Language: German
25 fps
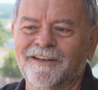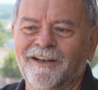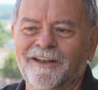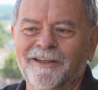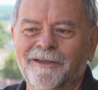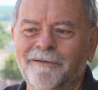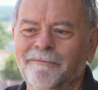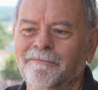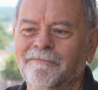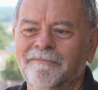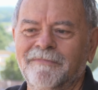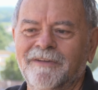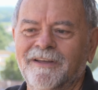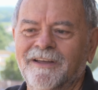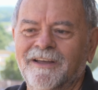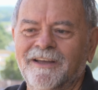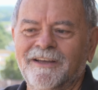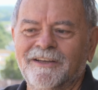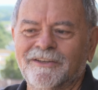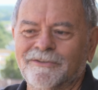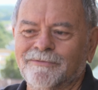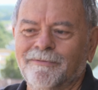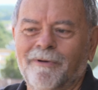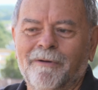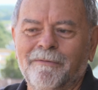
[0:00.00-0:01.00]
erleben.
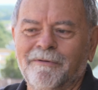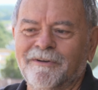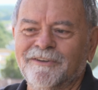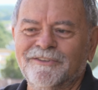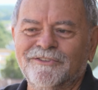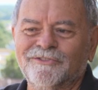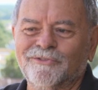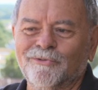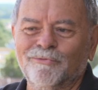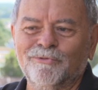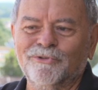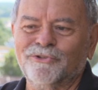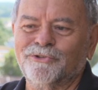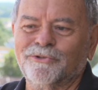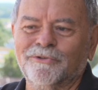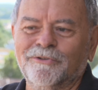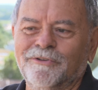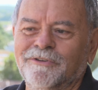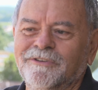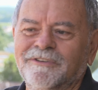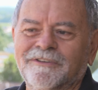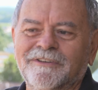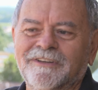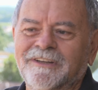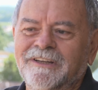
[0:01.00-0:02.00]
Schwabach ist so
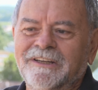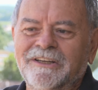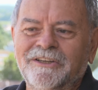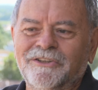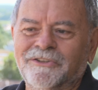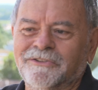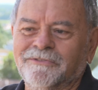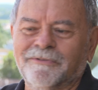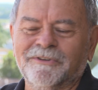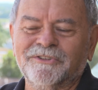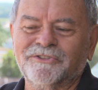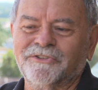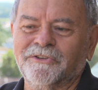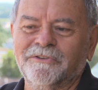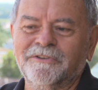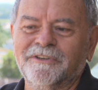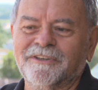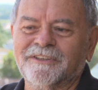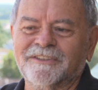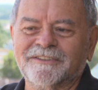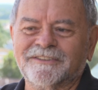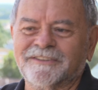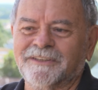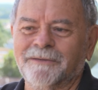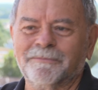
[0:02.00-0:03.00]
schön. Was
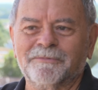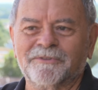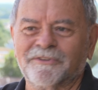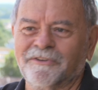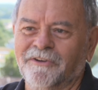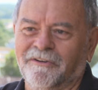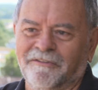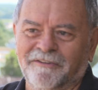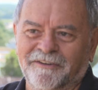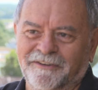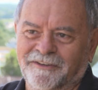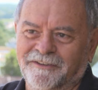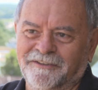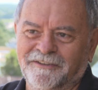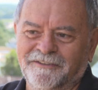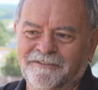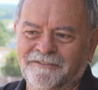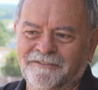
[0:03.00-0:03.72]
Schöneres gibt es gar nicht.